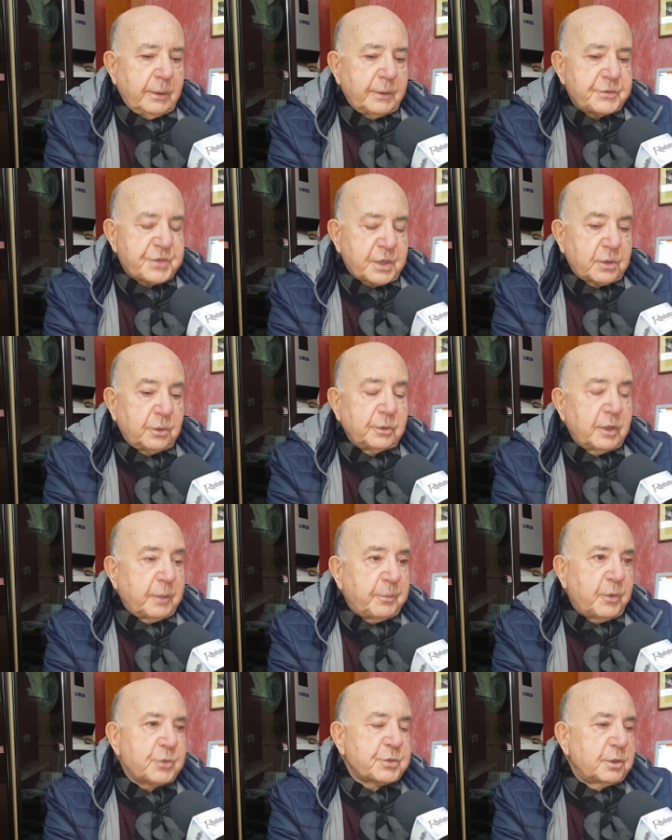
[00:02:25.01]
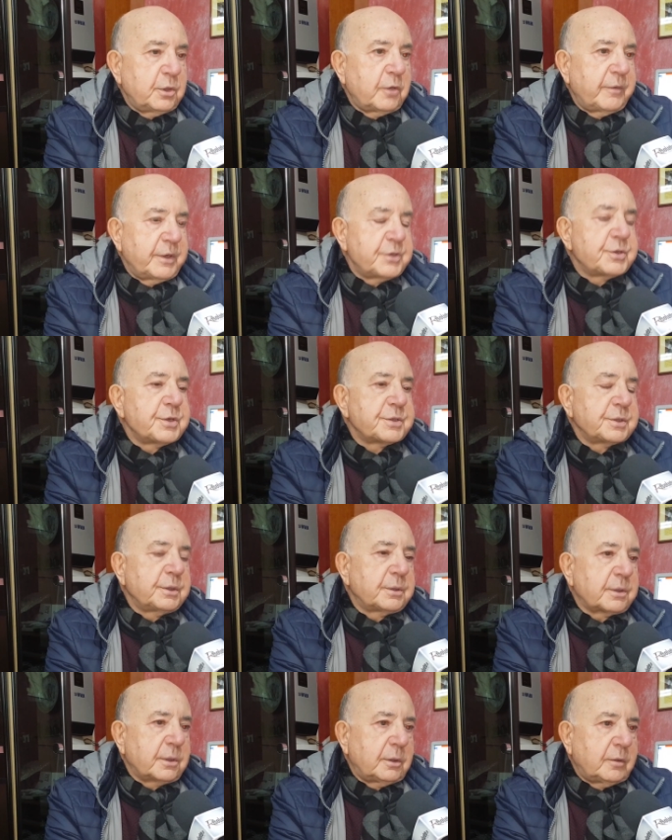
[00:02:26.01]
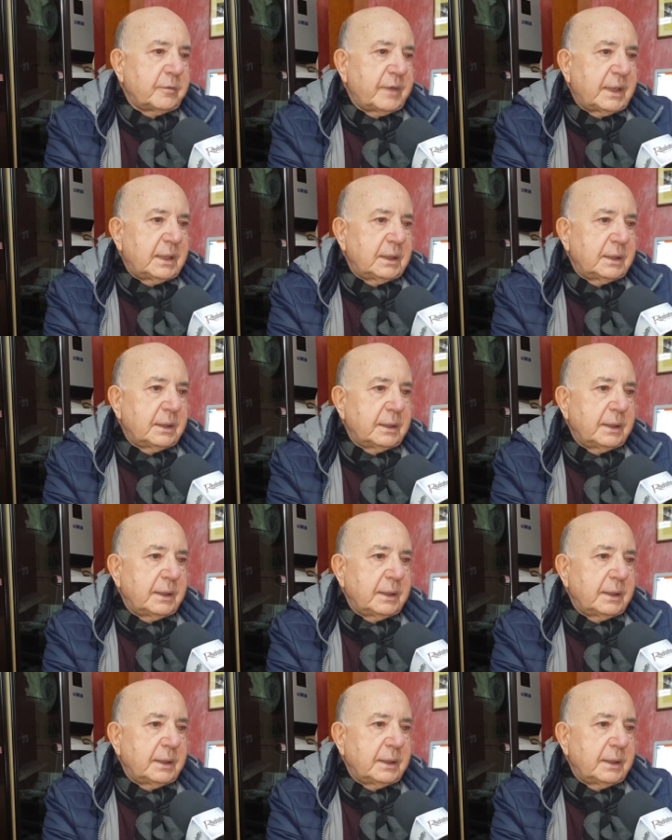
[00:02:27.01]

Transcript: secondo i posti dove ci si trova,